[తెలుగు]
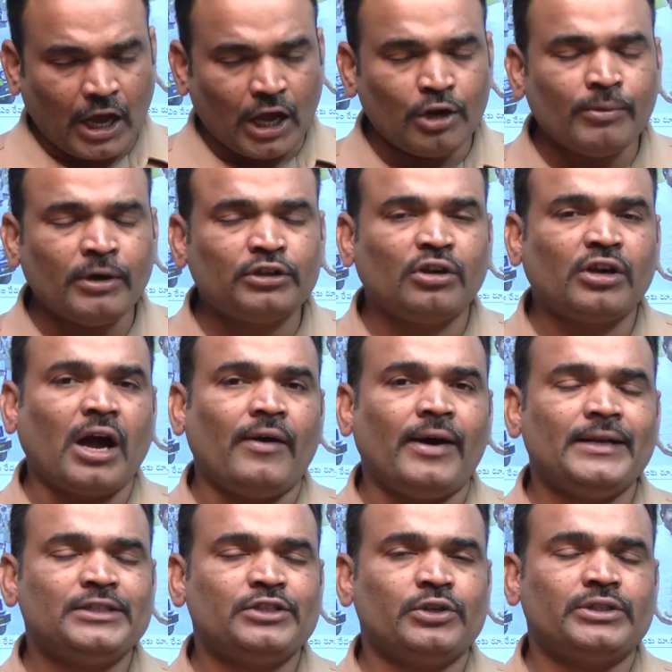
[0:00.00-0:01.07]
అనుమతులు
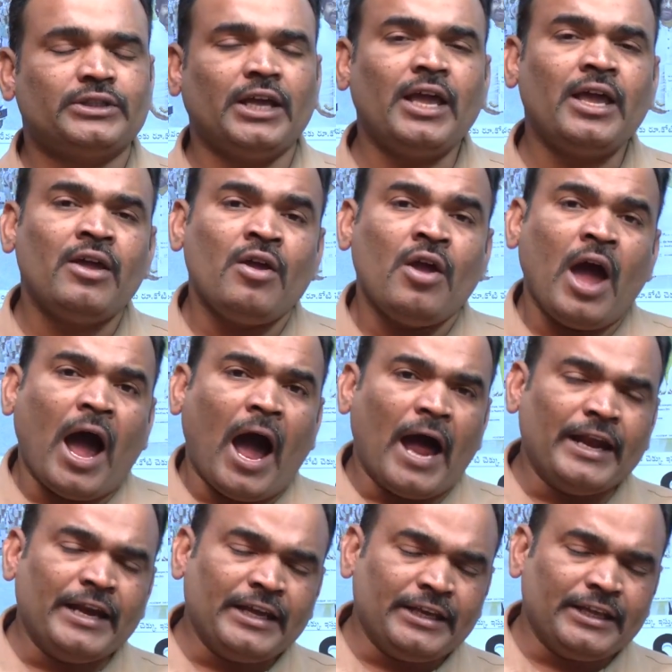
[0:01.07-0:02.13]
కావాల్సి వస్తే
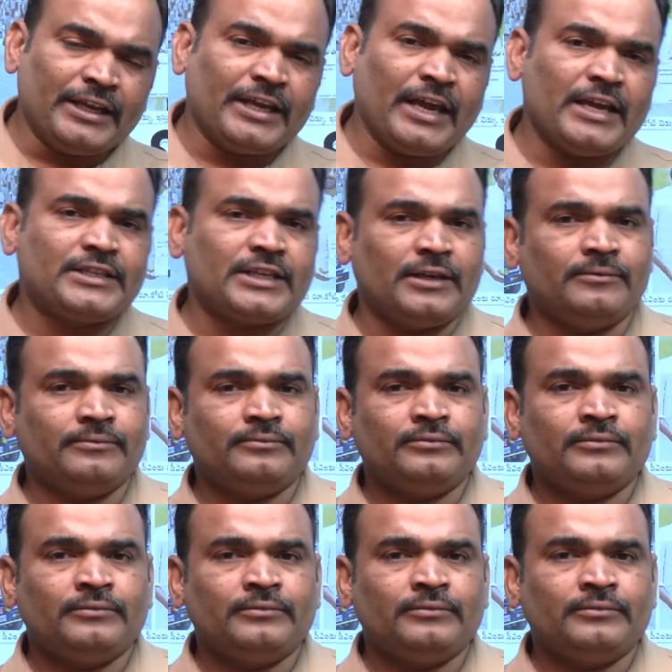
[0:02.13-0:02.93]
అన్ని ఇరిగేషన్